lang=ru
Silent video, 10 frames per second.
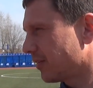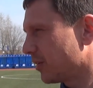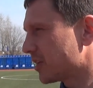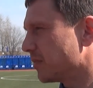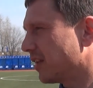у
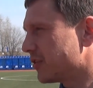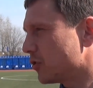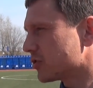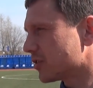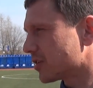нас
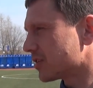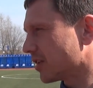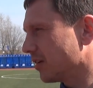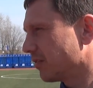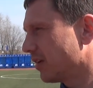молодежный
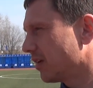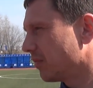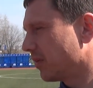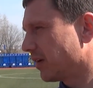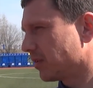состав.
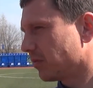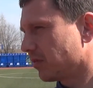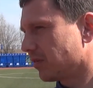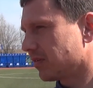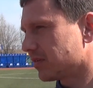
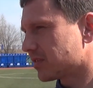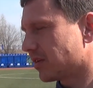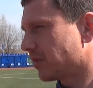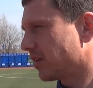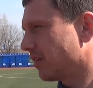Поэтому
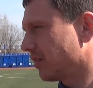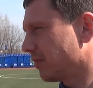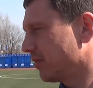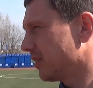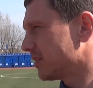самая главная
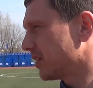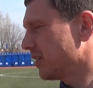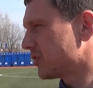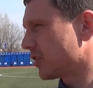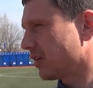была
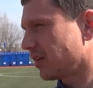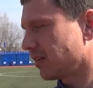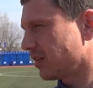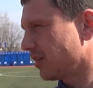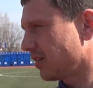задача –
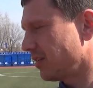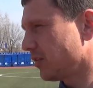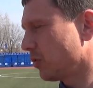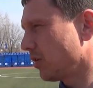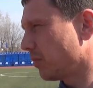это не
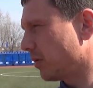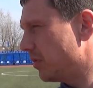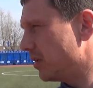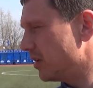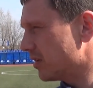только
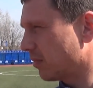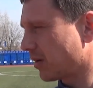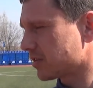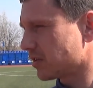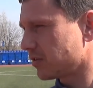победить, а
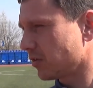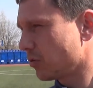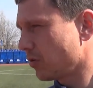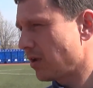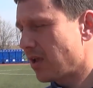показать
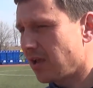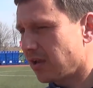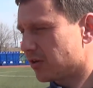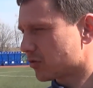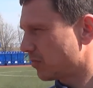игру,
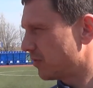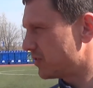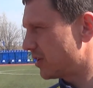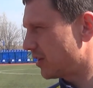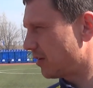и чтобы
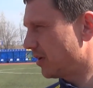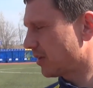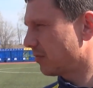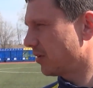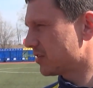все
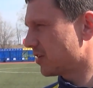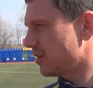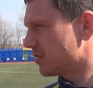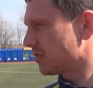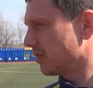ребята были
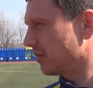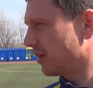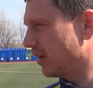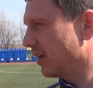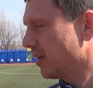задействованы в
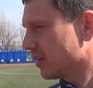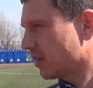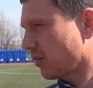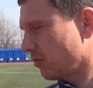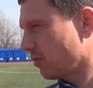игре.
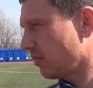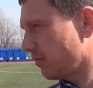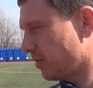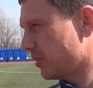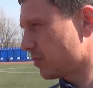Так оно и, в
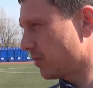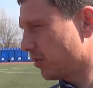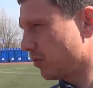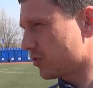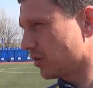принципе,
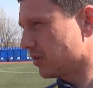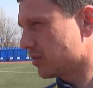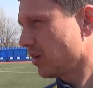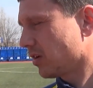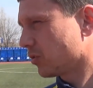получилось.
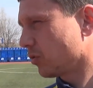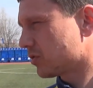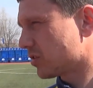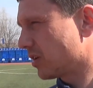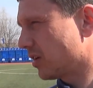Кто-то
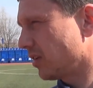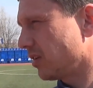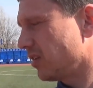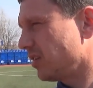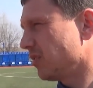сыграл
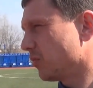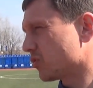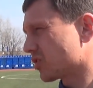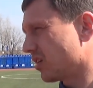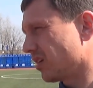
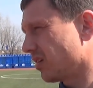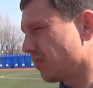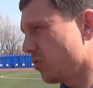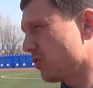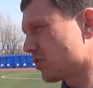немножко
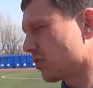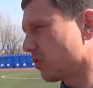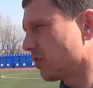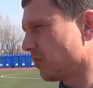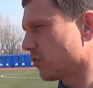больше,
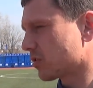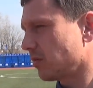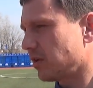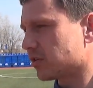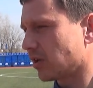кто-то немножко
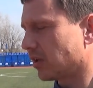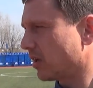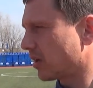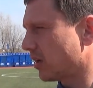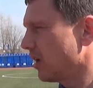меньше,
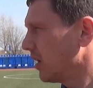однако